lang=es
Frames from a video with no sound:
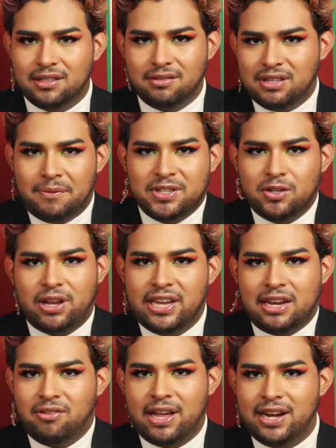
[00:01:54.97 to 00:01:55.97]
Nada más lo que
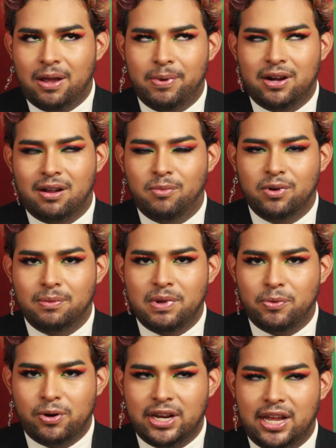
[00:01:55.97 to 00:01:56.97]
ya no quería ver, como que me
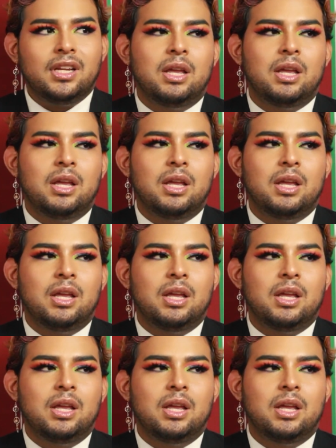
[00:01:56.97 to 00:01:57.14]
aburría.